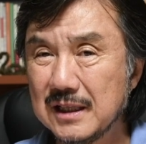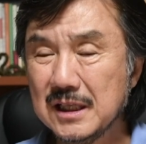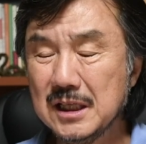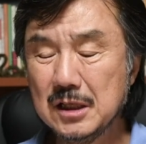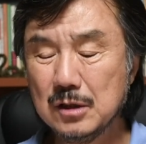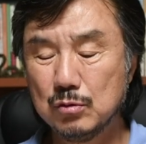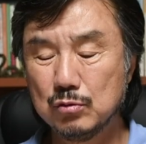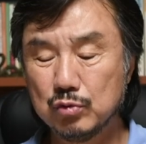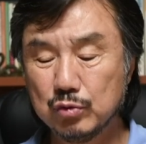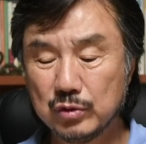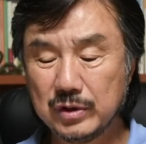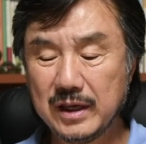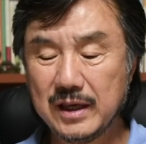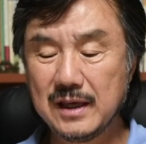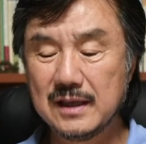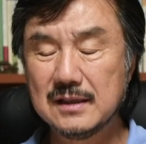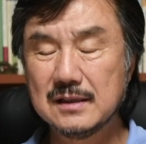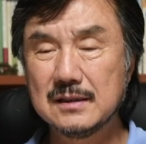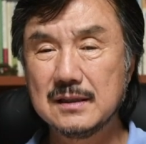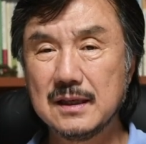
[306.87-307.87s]
이 두
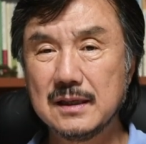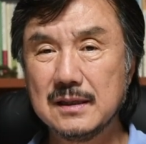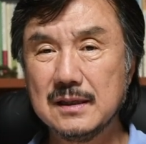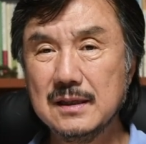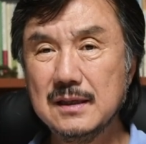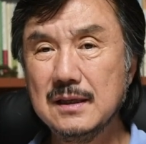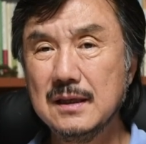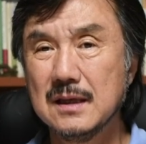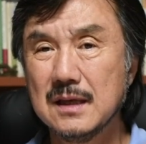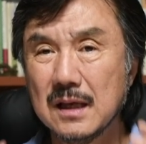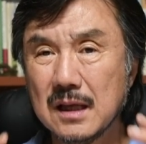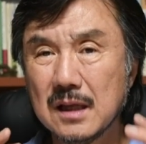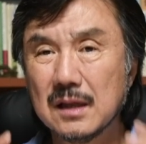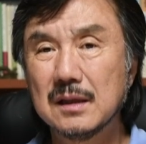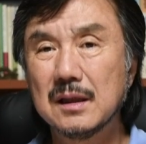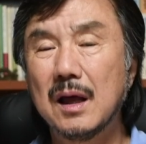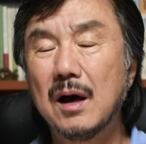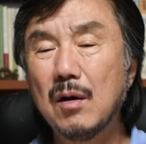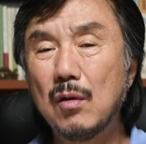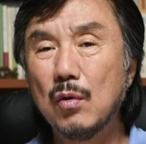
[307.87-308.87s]
개의 책이
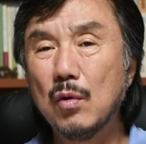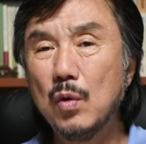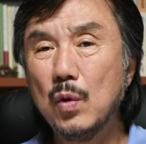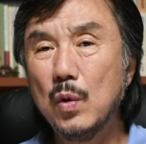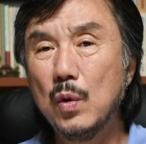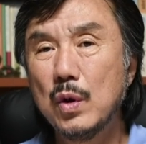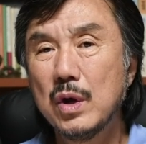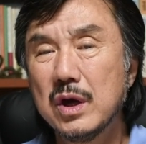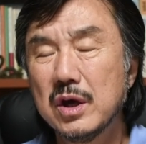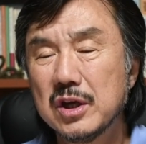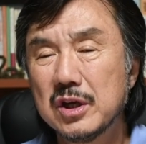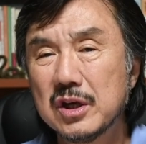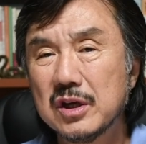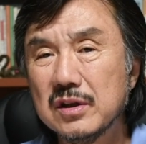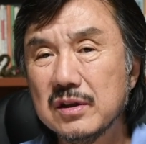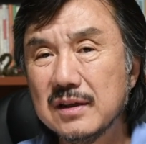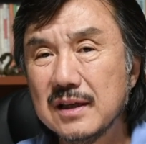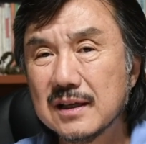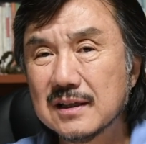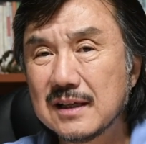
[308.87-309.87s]
나오고
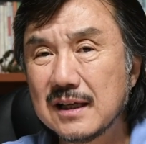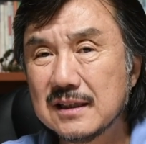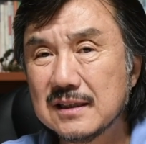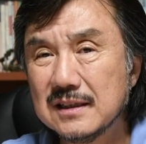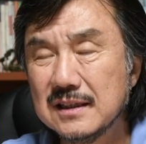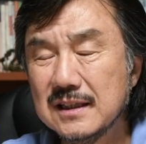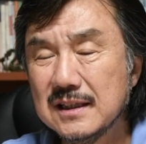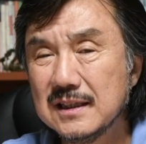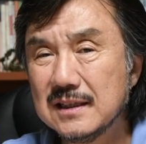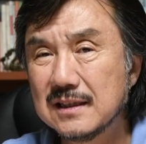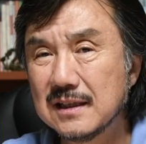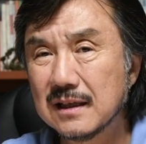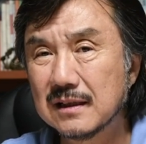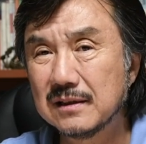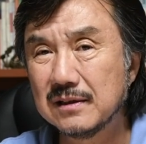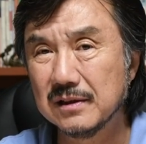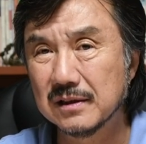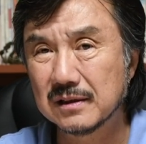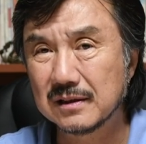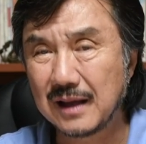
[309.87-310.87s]
현대 사진이
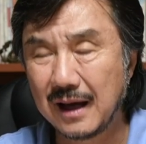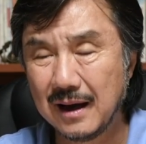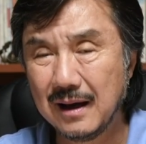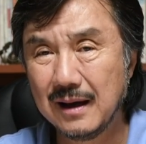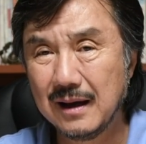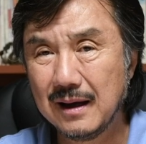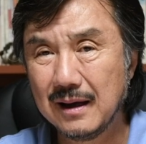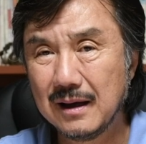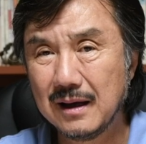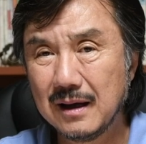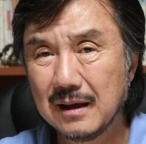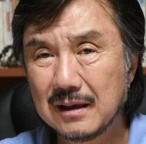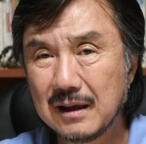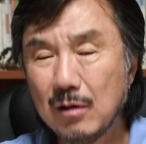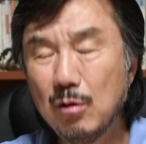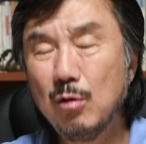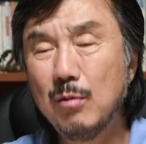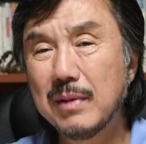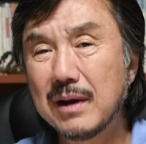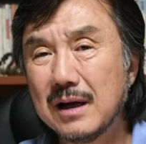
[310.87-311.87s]

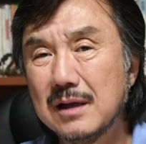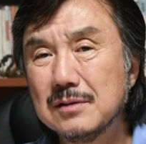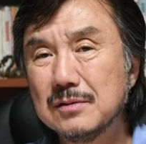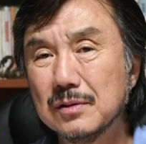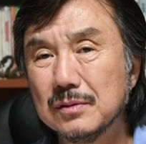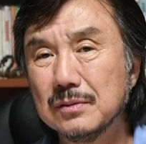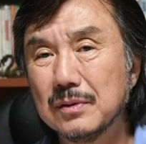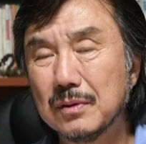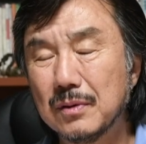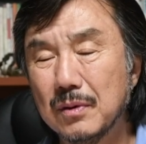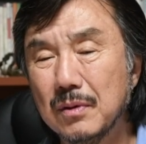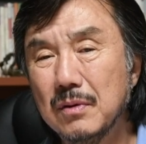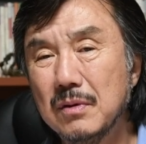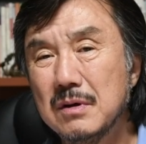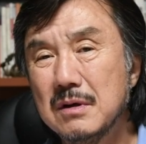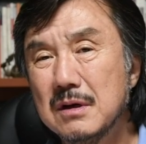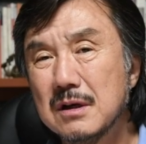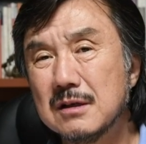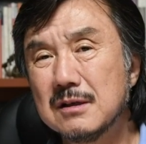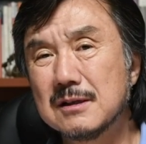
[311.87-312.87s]
시작되었다라고 말할 정도로
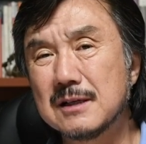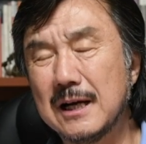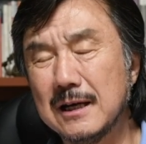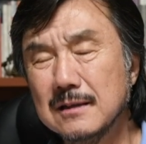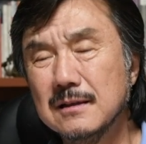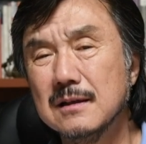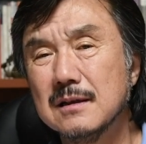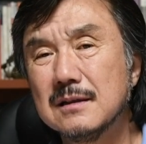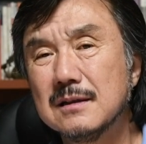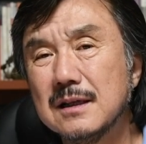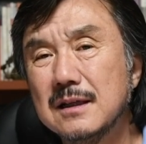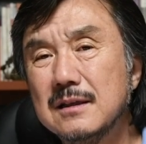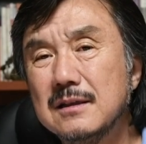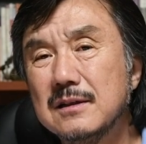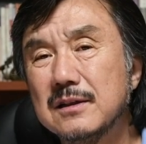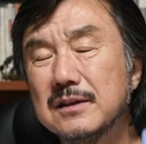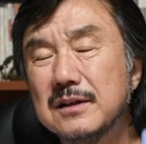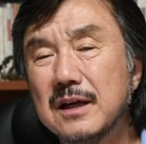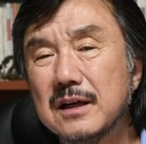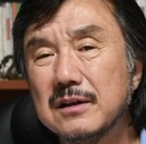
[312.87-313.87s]
강력한
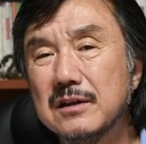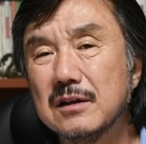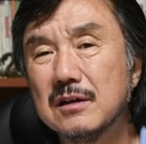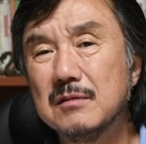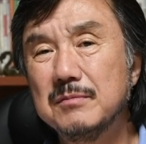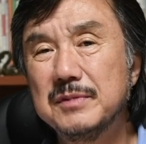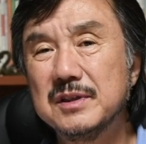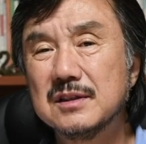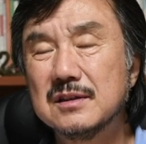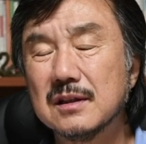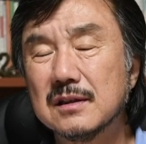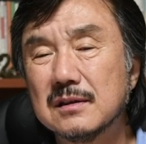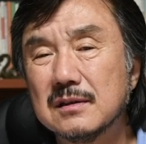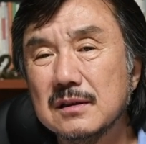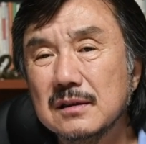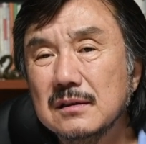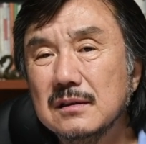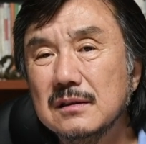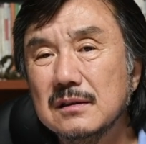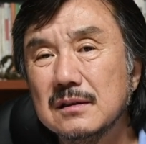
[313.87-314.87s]
영향력을
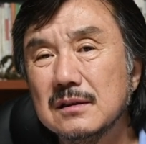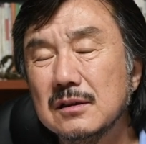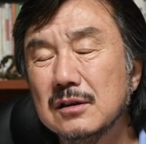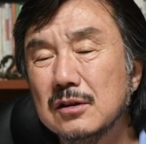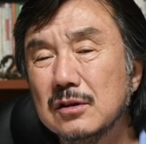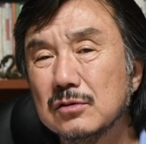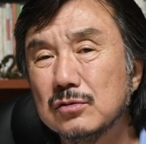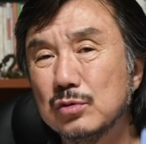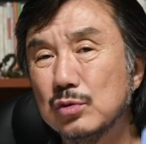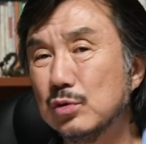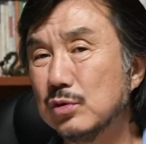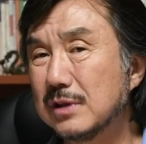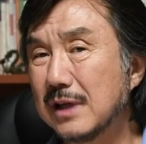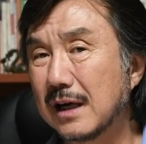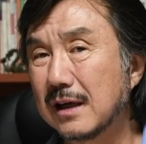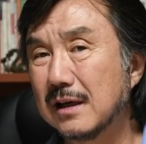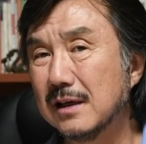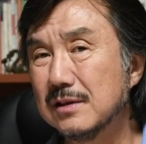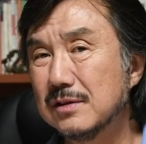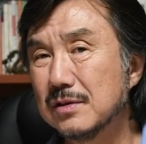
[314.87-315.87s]
미쳤던 두
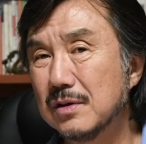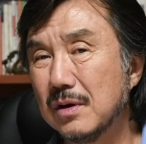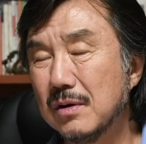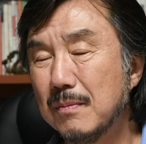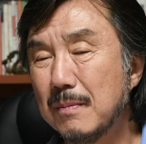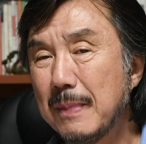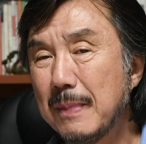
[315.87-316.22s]
작가죠.